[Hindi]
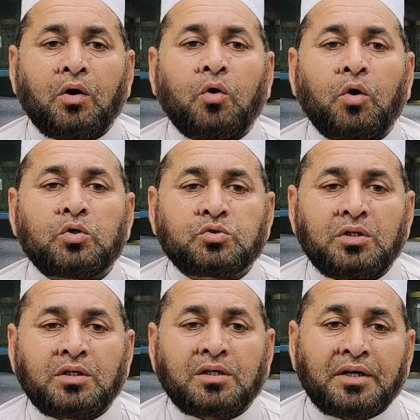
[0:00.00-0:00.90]
और उसकी
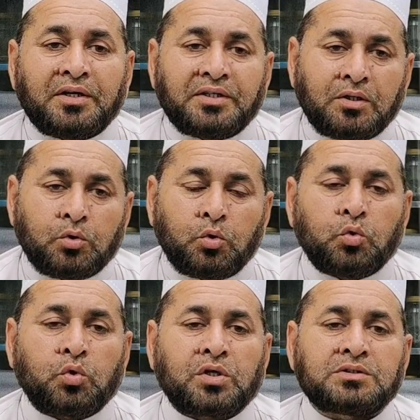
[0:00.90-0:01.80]
कंडीशन को
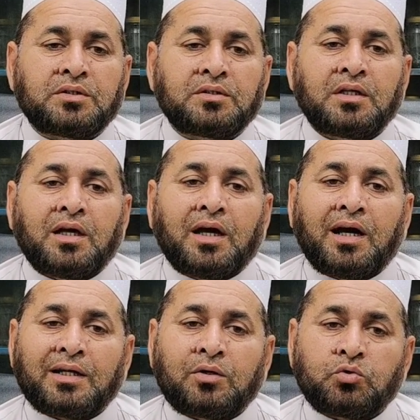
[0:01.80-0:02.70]
नोट करें
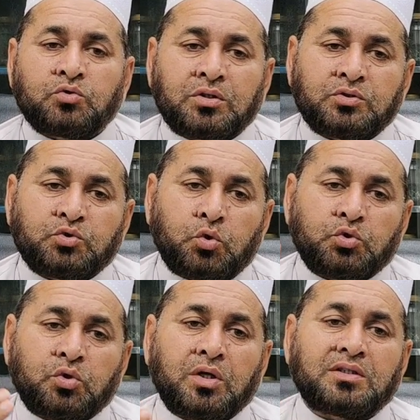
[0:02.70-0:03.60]
आया कि उससे जो
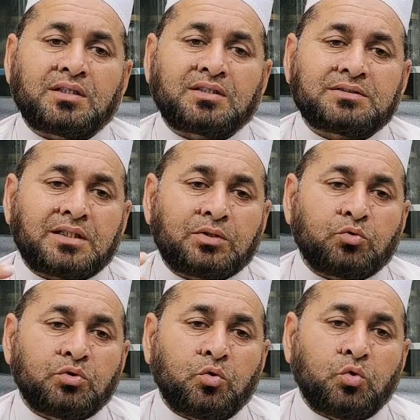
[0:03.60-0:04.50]
जो गलतियाँ सरजत
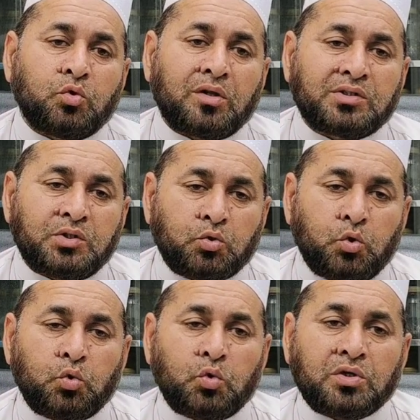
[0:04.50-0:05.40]
हुई उन गलतियों को
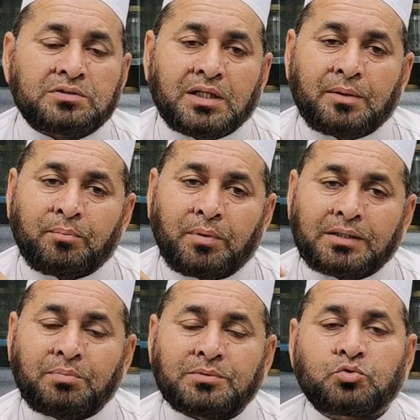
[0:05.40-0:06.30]
नोट करने के
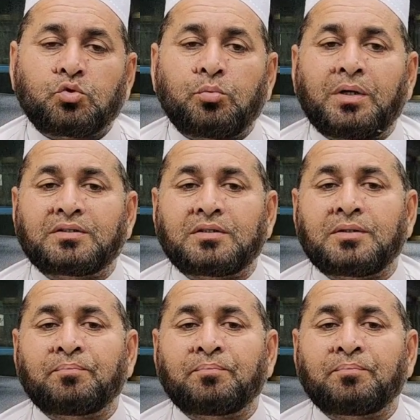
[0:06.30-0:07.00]
बाद फिर उसको मेडिसिन दी